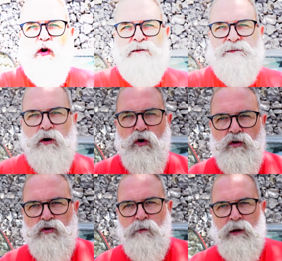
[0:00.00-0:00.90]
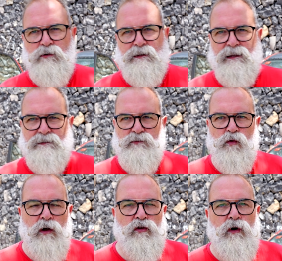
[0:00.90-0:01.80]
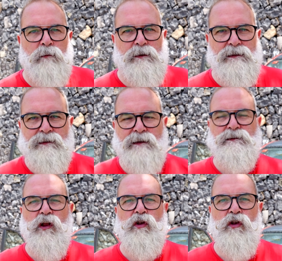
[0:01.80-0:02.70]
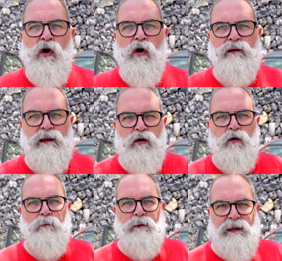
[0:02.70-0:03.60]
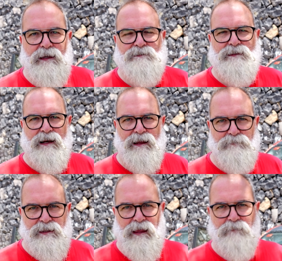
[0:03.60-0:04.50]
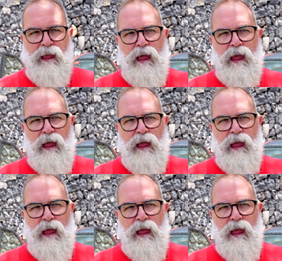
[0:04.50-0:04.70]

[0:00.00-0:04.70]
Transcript: Consejo número 3. Cuando empiezas, no te compliques la vida.